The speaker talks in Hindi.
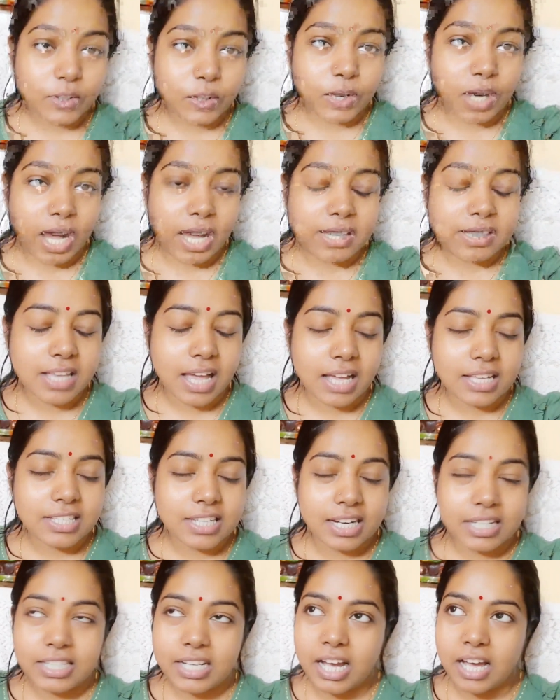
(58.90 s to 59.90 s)
तो गाइज
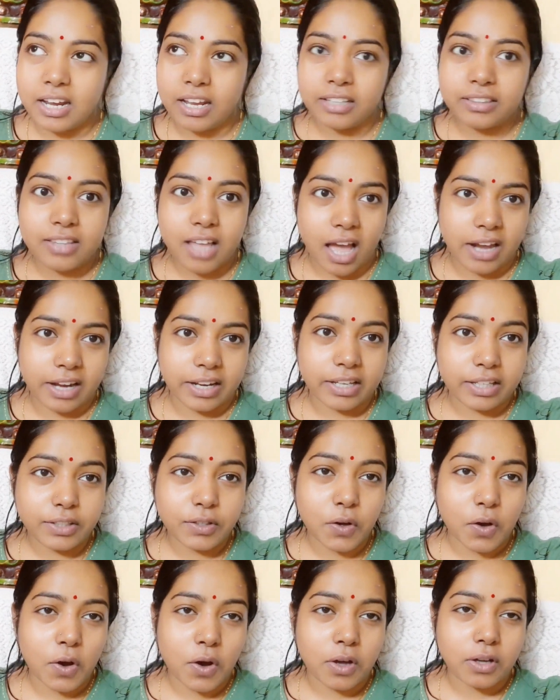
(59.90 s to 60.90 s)
आज है अट्ठारह
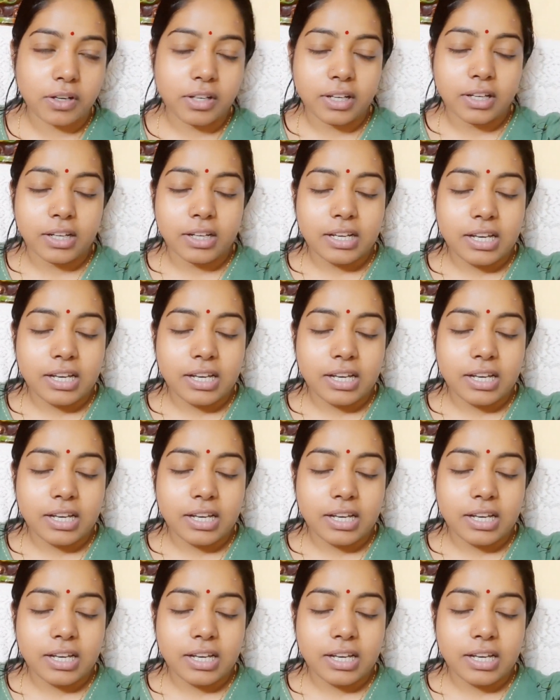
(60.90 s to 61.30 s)
तारीख और